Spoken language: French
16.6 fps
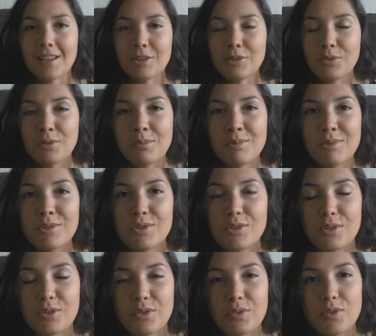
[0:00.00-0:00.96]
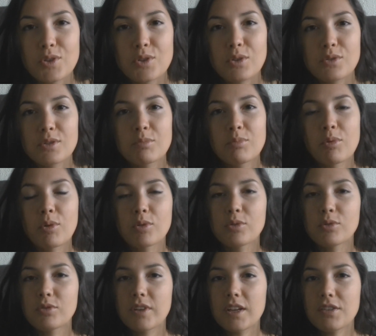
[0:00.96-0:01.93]
Salut tout le monde, je vous retrouve aujourd'hui pour
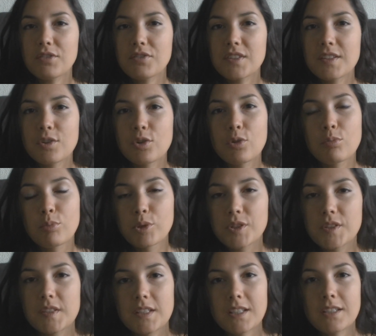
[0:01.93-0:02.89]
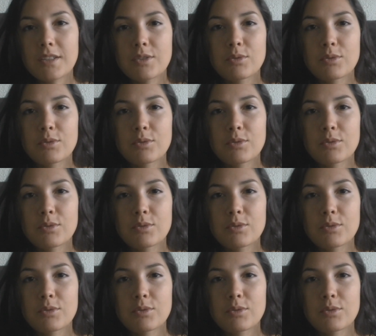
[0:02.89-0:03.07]
une nouvelle vidéo beauté.